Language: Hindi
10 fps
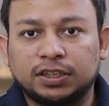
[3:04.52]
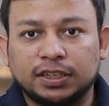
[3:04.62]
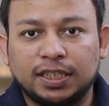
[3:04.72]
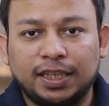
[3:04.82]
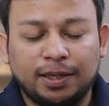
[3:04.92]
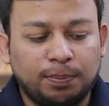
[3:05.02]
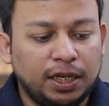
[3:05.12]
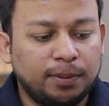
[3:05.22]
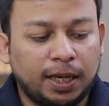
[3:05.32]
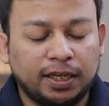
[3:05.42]
अच्छे से देख भी
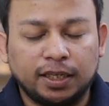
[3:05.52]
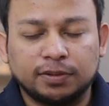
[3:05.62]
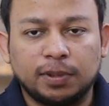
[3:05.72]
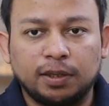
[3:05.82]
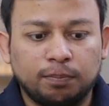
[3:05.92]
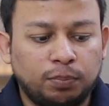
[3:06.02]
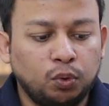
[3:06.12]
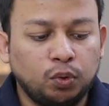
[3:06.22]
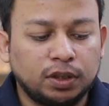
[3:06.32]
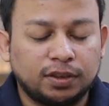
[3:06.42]
नहीं पाएंगे इसमें
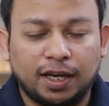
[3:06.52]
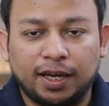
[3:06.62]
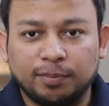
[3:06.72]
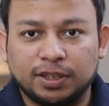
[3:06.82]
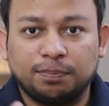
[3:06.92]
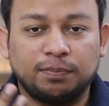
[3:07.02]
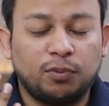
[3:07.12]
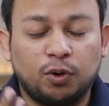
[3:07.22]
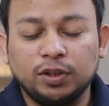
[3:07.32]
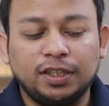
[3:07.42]
ब्लू कितना है मतलब
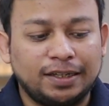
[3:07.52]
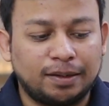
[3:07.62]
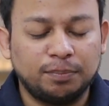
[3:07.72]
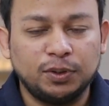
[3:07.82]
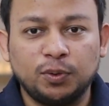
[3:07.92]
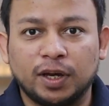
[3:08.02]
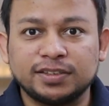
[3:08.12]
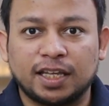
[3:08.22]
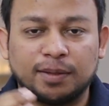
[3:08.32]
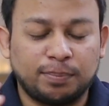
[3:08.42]
बहुत ही कम ब्लू है
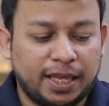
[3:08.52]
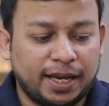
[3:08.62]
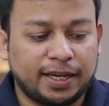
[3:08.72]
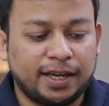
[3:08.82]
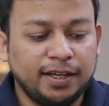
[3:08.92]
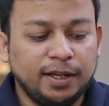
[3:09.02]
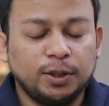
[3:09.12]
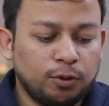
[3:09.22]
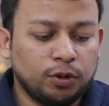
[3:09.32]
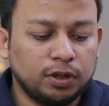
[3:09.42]
ज़्यादा ब्लैक है
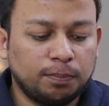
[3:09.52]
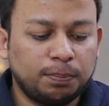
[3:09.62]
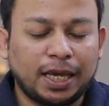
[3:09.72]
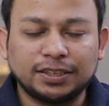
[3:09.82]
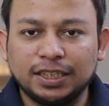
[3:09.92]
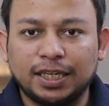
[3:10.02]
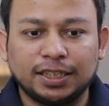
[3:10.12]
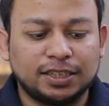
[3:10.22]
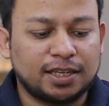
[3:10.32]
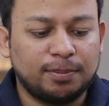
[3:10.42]
और प्लास्टिक
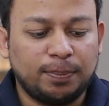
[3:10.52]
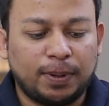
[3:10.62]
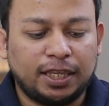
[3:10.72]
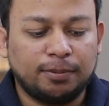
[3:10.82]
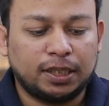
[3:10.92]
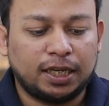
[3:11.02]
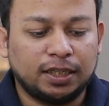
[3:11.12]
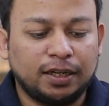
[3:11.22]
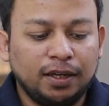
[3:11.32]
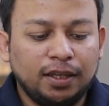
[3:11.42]
है जिसके मैंने पहले बताया
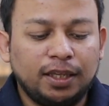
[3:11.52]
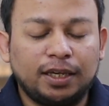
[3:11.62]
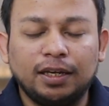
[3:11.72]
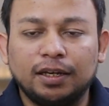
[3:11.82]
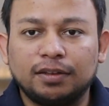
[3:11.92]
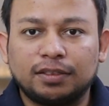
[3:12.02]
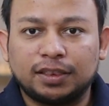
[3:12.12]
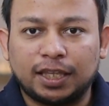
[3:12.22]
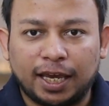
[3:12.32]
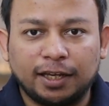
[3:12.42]
था लेकिन
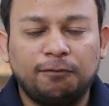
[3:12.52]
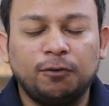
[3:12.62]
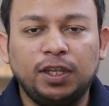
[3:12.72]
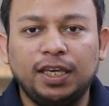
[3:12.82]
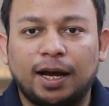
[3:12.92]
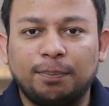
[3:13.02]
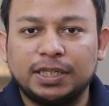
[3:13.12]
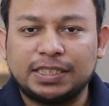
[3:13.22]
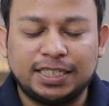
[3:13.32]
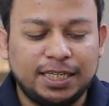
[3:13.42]
थैंकफुली यहाँ
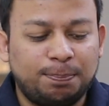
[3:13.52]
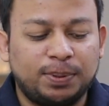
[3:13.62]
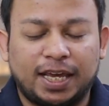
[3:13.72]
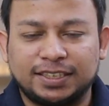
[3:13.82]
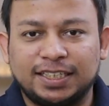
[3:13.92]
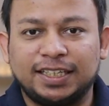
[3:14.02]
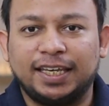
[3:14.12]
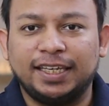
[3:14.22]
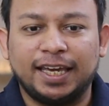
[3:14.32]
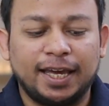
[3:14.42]
पर चीप प्लास्टिक
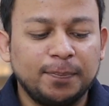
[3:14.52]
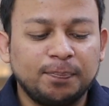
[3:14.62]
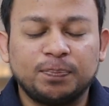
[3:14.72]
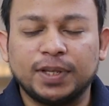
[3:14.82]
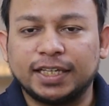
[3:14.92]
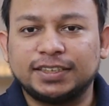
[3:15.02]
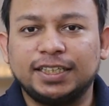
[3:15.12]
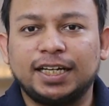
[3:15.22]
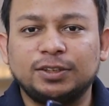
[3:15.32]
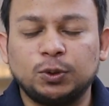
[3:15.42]
नहीं है
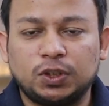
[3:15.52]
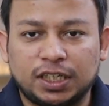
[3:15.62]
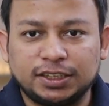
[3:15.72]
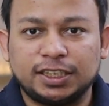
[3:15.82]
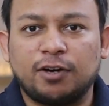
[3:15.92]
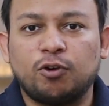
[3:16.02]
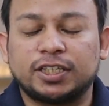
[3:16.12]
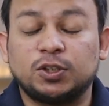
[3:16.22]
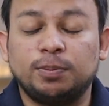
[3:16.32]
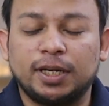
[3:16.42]
प्लास्टिक का जो टच है वो
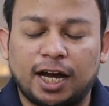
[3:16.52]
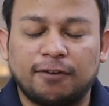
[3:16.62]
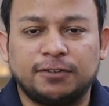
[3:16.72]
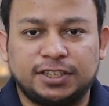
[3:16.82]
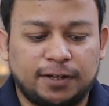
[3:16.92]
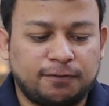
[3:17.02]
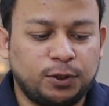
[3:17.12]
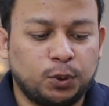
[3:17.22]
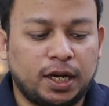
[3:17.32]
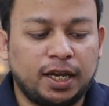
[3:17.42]
एक्चुअली में काफ़ी अच्छा
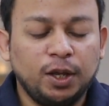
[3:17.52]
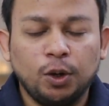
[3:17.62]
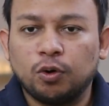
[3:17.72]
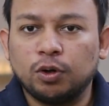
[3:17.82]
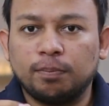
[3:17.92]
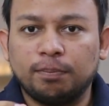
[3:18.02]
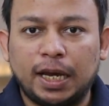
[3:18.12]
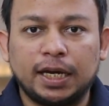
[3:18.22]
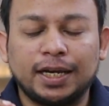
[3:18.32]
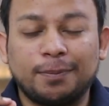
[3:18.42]
फील हो रहा है और मैं
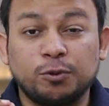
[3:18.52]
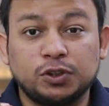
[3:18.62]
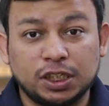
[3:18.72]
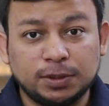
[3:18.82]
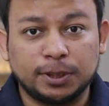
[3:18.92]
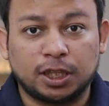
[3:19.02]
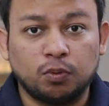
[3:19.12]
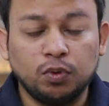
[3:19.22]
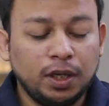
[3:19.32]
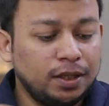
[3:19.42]
अगर आपको सच
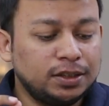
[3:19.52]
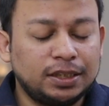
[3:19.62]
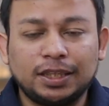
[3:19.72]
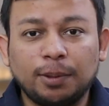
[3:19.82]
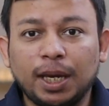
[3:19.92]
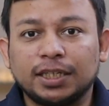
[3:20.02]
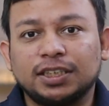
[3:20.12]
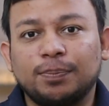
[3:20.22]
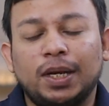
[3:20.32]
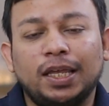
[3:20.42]
बताऊँ जितने भी आज
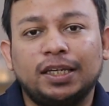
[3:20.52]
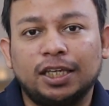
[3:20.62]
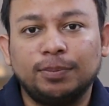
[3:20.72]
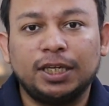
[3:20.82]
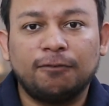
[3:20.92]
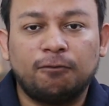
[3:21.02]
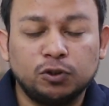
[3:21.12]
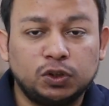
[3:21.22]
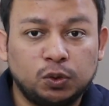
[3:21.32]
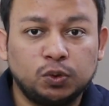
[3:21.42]
तक मैंने रियलमी के
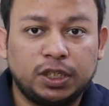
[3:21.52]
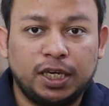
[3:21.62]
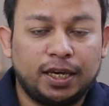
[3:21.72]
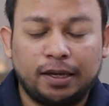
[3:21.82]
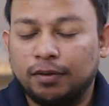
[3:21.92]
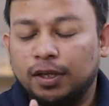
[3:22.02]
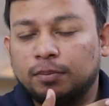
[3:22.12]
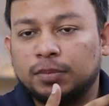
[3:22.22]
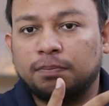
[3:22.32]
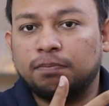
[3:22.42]
फ़ोन्स यूज़ किए हैं
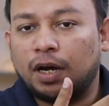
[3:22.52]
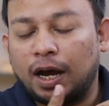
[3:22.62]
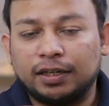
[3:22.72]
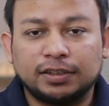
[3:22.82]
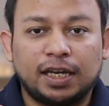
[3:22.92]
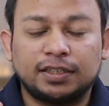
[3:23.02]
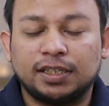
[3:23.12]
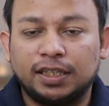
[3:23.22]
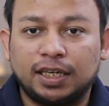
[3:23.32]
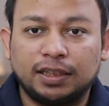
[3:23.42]
मतलब आठ हज़ार
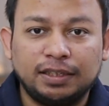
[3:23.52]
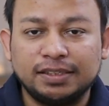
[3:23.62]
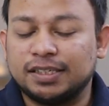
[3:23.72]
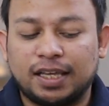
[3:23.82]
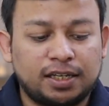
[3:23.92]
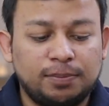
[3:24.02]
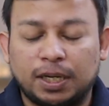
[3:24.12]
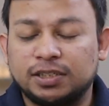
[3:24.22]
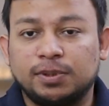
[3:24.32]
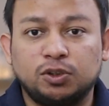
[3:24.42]
से लेके तीस हज़ार की
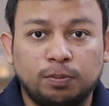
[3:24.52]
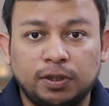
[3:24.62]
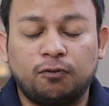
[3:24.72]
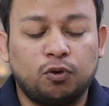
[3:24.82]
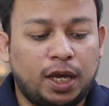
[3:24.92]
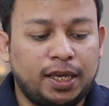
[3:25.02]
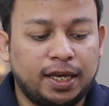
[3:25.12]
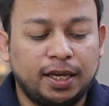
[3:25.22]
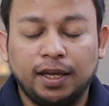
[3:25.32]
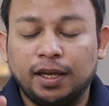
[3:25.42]
प्राइस में जो भी फ़ोन आए
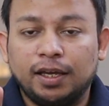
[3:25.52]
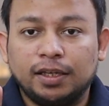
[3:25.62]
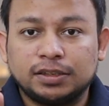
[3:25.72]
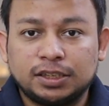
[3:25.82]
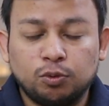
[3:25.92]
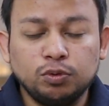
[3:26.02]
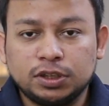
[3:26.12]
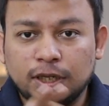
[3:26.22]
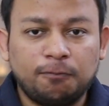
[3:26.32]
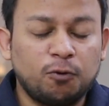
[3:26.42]
हैं उन
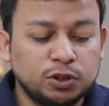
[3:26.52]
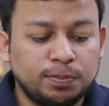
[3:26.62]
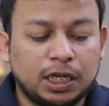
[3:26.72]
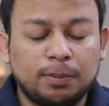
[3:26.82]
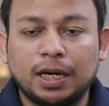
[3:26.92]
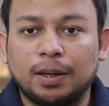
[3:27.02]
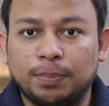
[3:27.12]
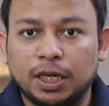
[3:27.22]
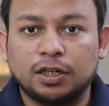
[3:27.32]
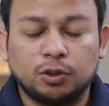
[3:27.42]
सब फ़ोन्स में अगर मैं
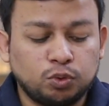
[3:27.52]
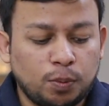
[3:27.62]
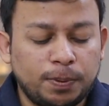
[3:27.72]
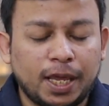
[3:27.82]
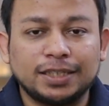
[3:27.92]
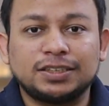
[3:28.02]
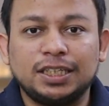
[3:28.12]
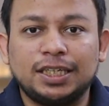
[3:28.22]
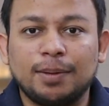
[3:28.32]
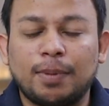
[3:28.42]
कंपेयर करूं तो
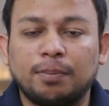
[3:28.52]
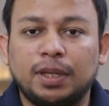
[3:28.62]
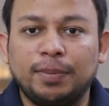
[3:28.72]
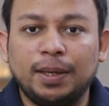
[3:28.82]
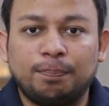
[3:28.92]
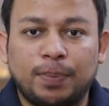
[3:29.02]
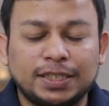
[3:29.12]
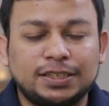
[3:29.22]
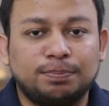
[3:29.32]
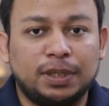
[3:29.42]
प्लास्टिक के मामले में
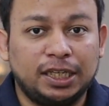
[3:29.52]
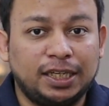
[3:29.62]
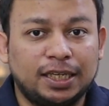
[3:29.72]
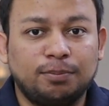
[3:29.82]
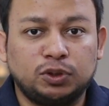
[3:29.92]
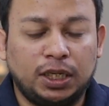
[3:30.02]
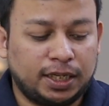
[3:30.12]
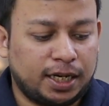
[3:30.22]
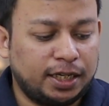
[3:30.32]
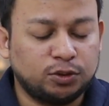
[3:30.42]
बेस्ट मटेरियल मुझे
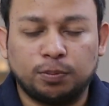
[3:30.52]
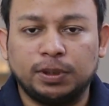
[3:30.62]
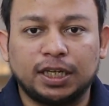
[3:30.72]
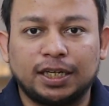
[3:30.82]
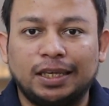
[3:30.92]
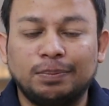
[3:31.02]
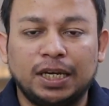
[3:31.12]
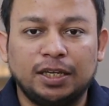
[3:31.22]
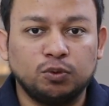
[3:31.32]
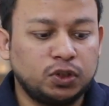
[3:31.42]
लगा है जो अभी तक रियलमी
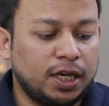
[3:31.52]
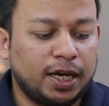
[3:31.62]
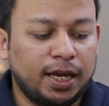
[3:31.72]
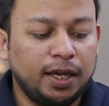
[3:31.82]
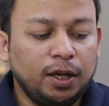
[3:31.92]
ने यूज़ किया है